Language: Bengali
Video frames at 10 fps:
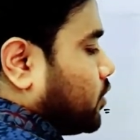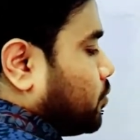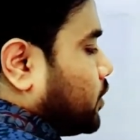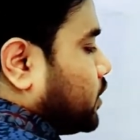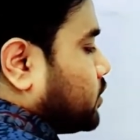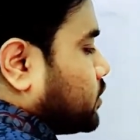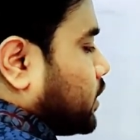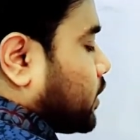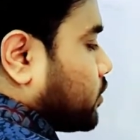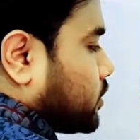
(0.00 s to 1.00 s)
এ বি
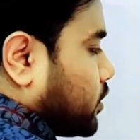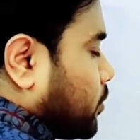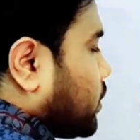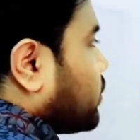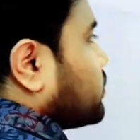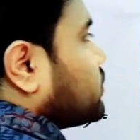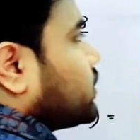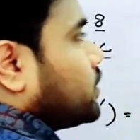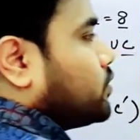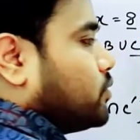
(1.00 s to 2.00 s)
সি একত্রে বলা
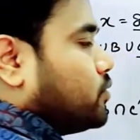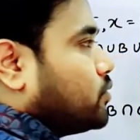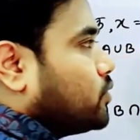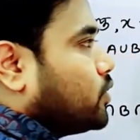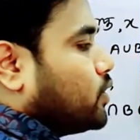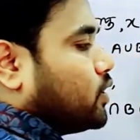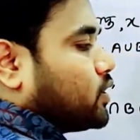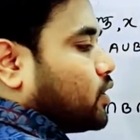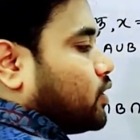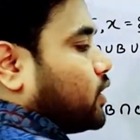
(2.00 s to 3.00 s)
হচ্ছে ইউ
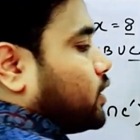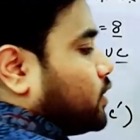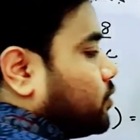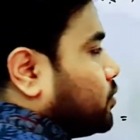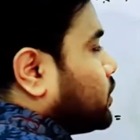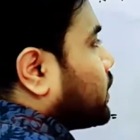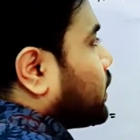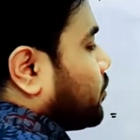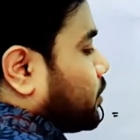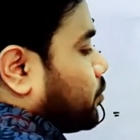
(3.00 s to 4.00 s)
তাহলে এই ইউ
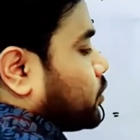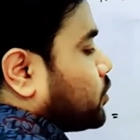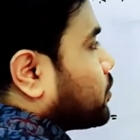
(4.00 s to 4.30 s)
থেকে আমরা